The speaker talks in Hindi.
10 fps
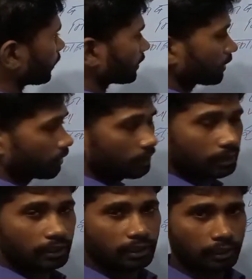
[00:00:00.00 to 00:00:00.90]
किसे
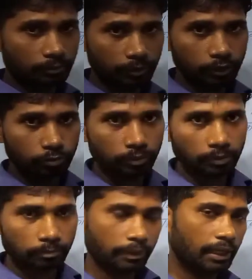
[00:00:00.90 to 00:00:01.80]
कहते हैं ये वीडियो
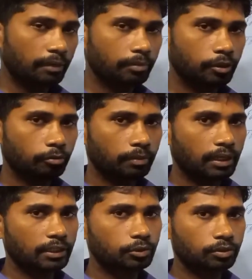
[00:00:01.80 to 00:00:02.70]
में पहले वीडियो में
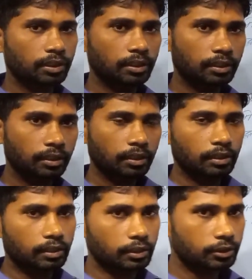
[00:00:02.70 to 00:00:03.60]
बना चुके हैं
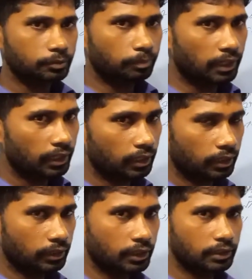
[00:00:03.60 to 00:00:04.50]
इस प्ले
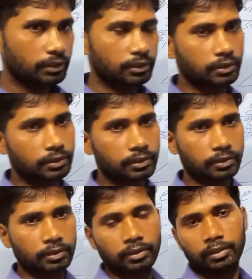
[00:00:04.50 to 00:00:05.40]
ये
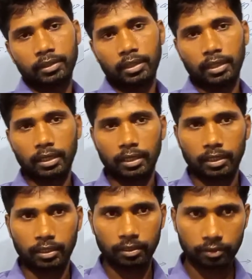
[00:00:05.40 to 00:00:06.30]

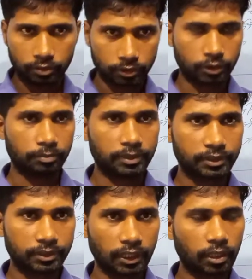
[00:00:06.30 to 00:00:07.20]
आ, जब
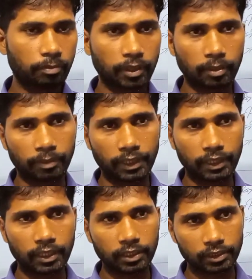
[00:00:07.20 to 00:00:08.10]
इस चैनल पर आप
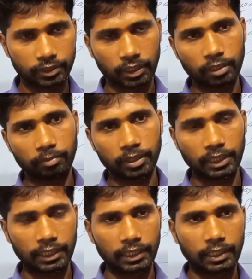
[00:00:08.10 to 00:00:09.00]
आइएगा तो इस चैनल में
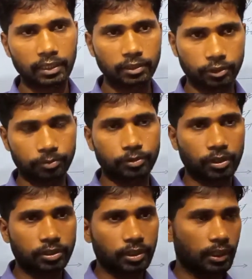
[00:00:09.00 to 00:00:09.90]
देखिएगा सब
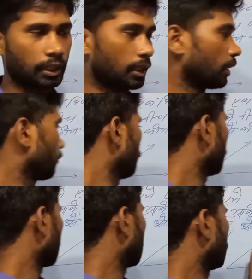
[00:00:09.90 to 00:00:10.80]
सर्च करिएगा
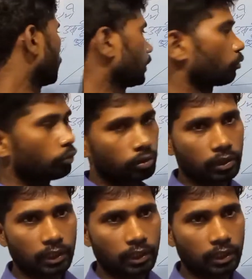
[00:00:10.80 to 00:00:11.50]
कि कोण